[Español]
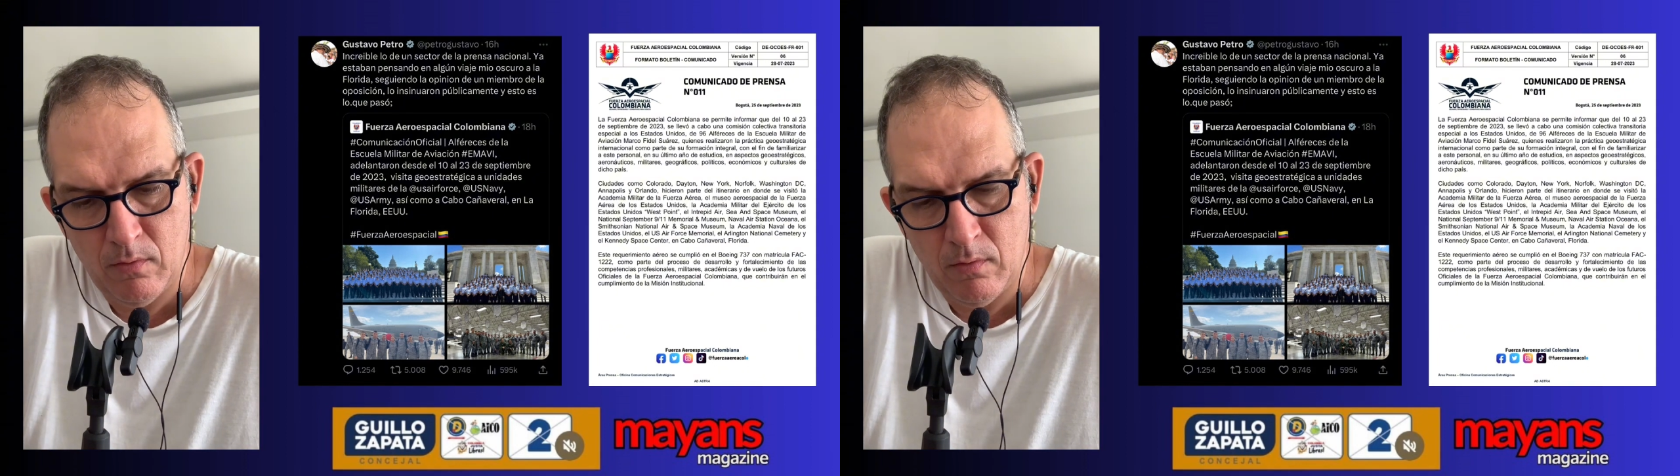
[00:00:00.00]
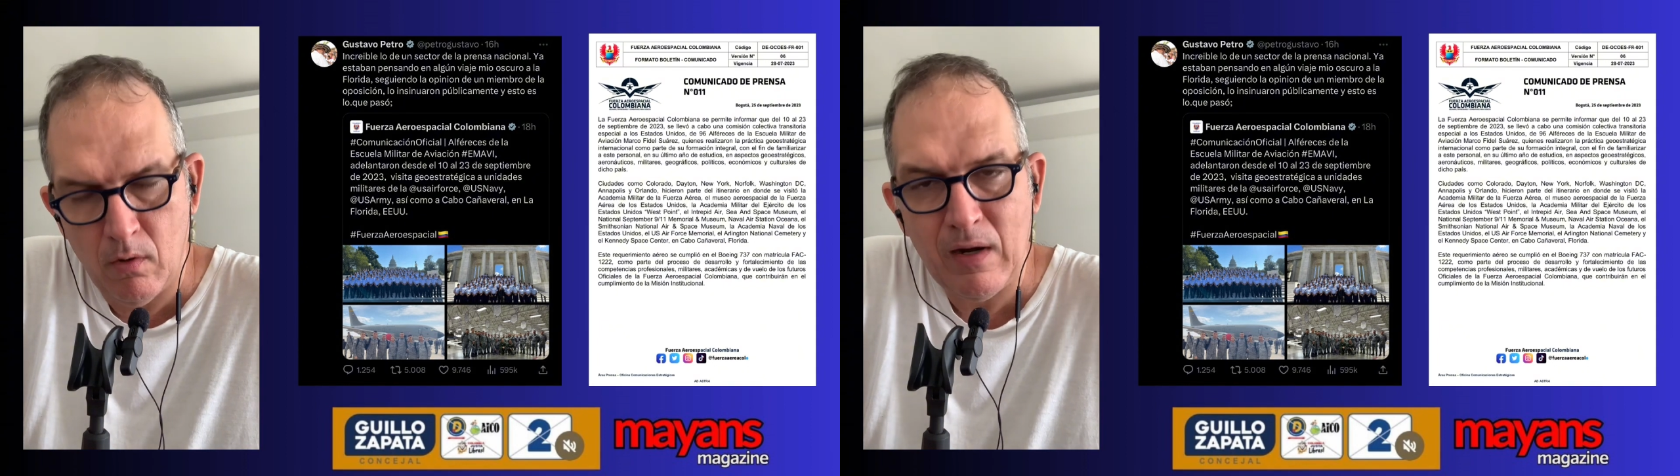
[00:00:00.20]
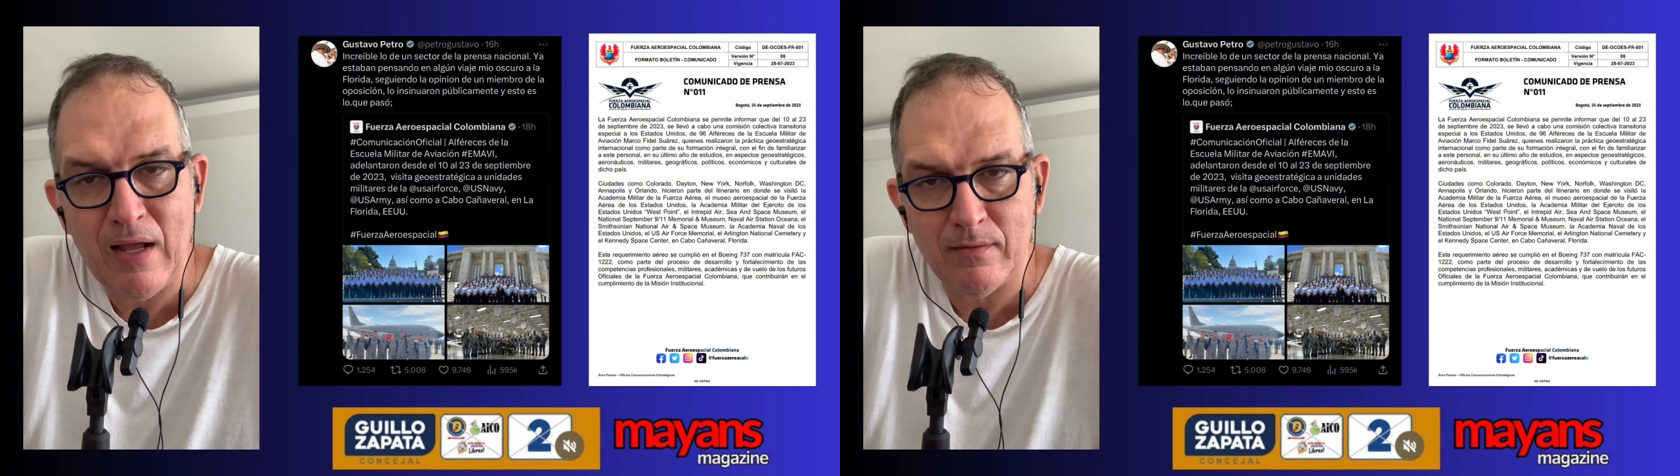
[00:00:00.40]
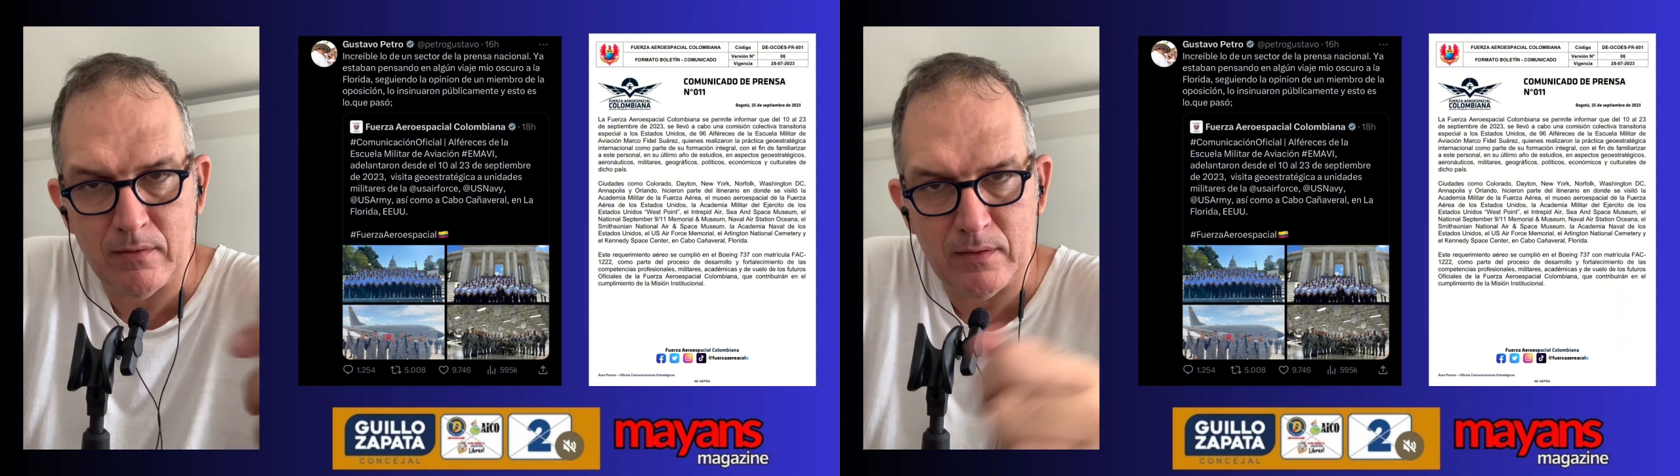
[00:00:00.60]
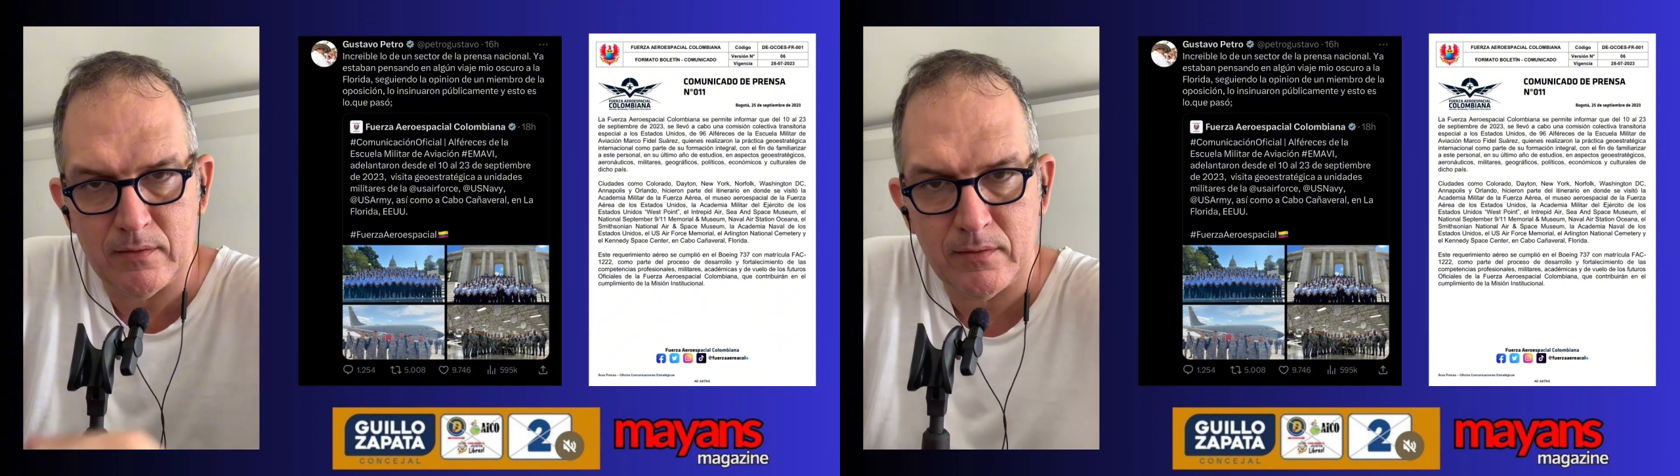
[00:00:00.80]
hora
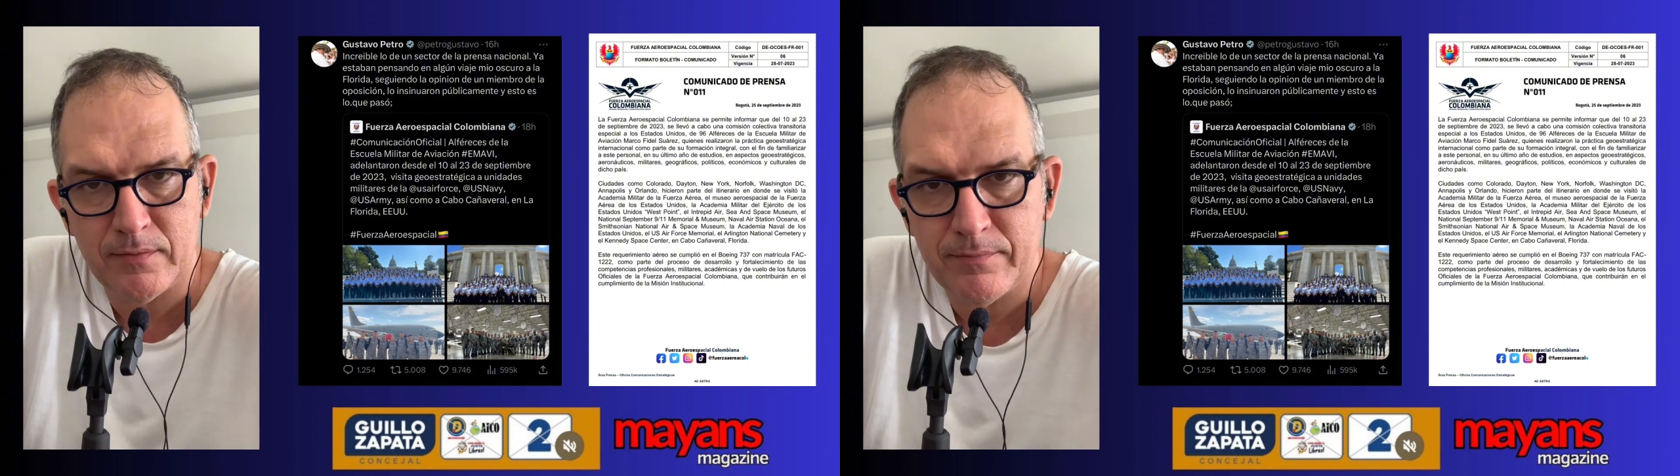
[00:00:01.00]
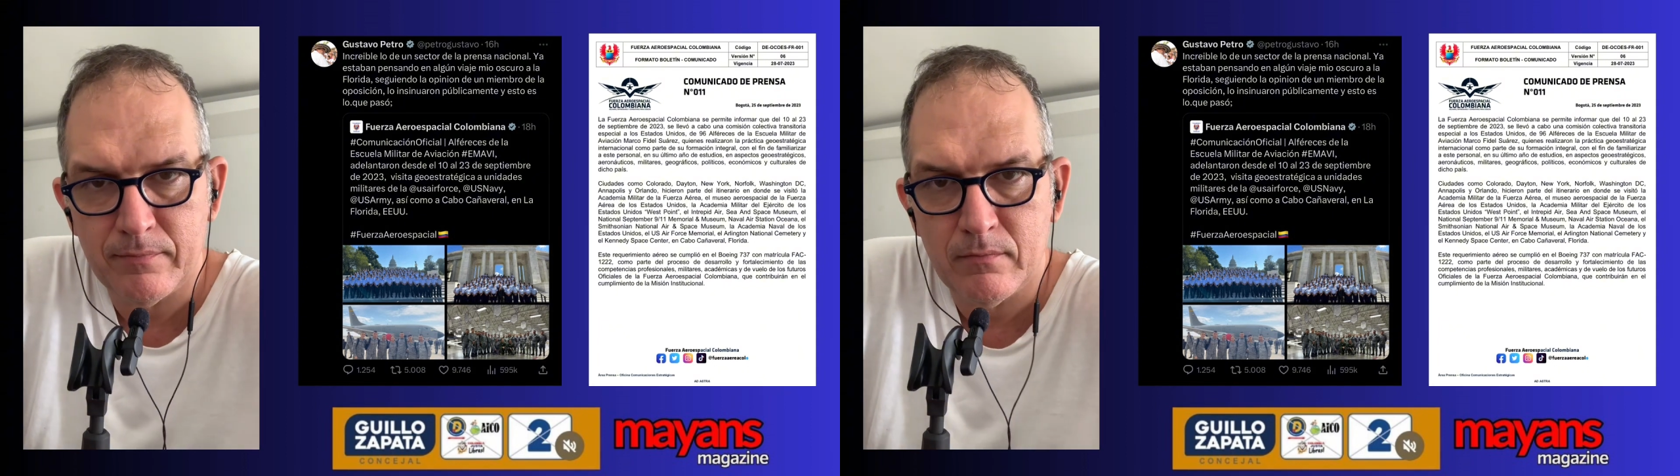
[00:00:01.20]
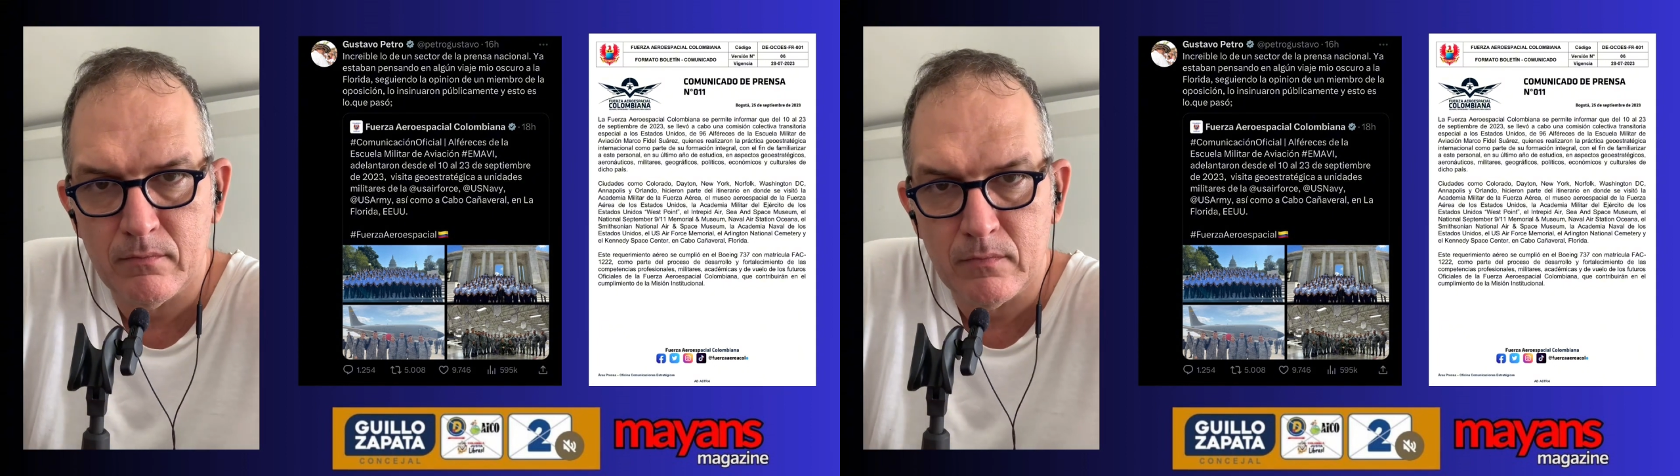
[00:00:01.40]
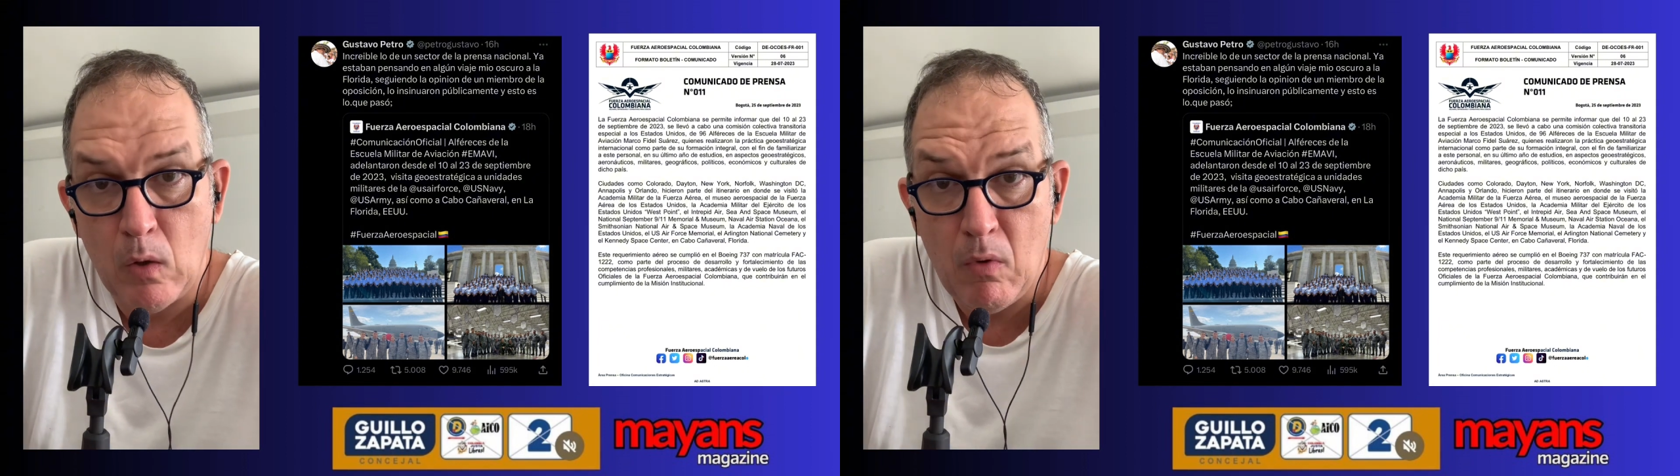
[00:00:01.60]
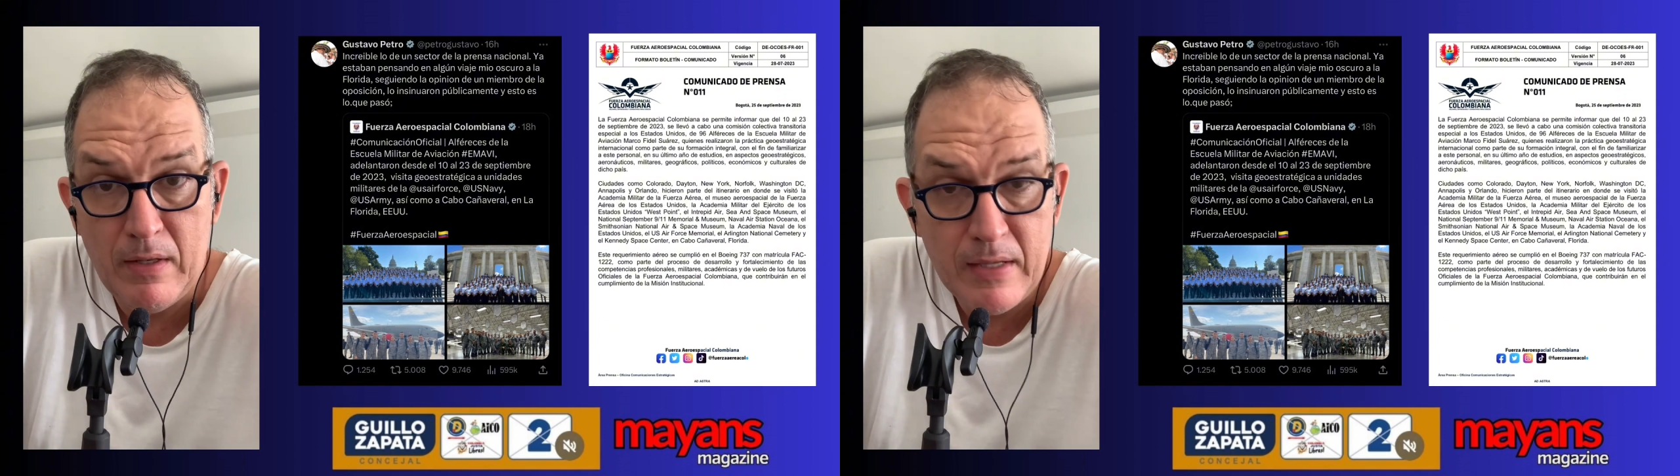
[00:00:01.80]
antes
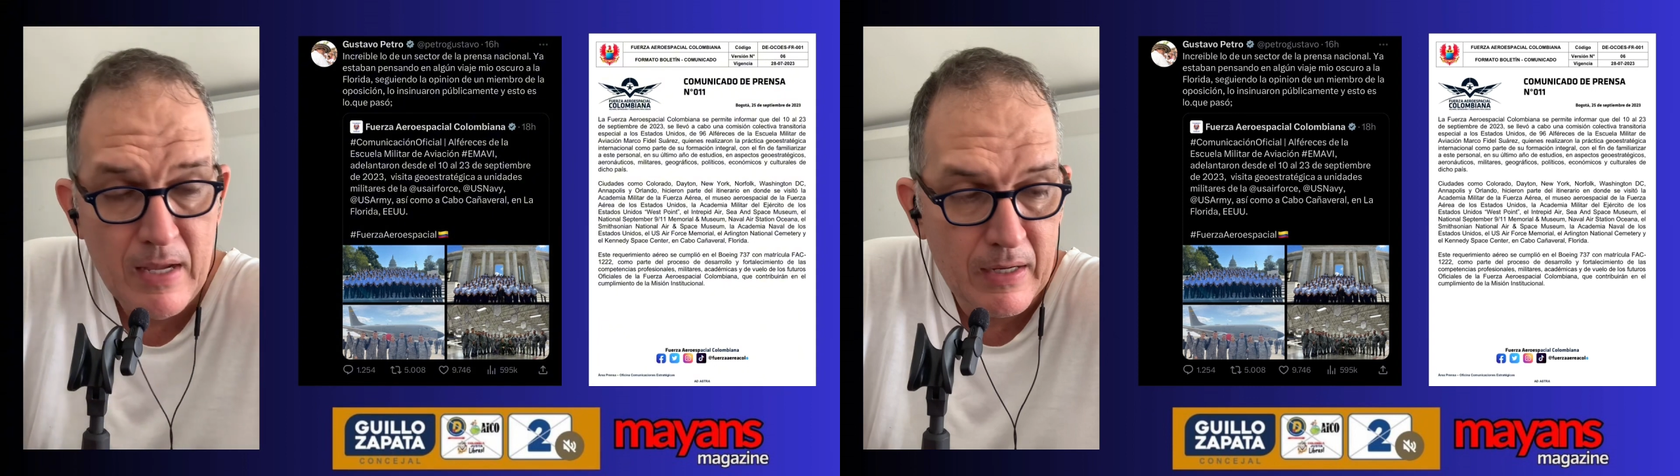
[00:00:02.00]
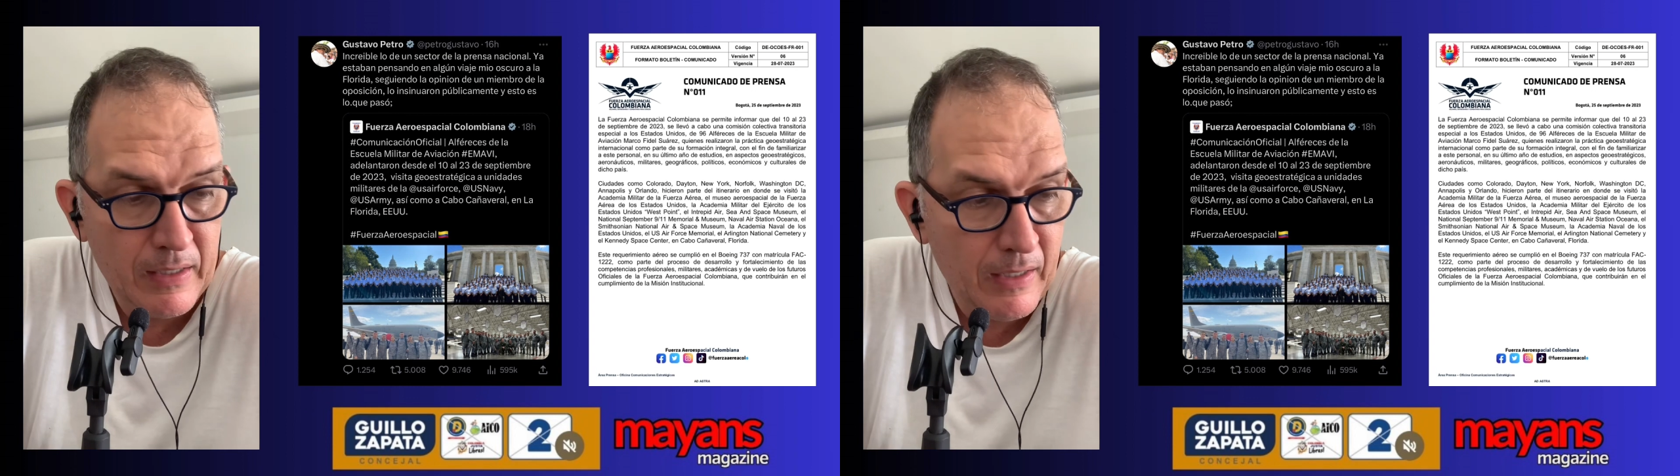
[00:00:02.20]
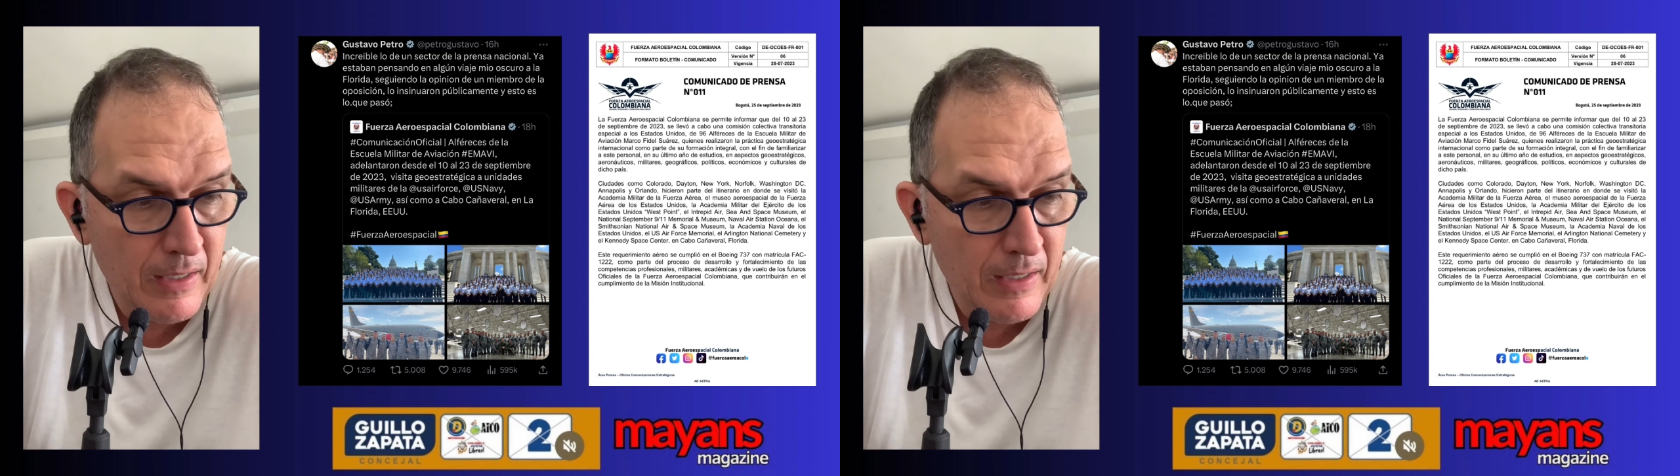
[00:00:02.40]
o el día que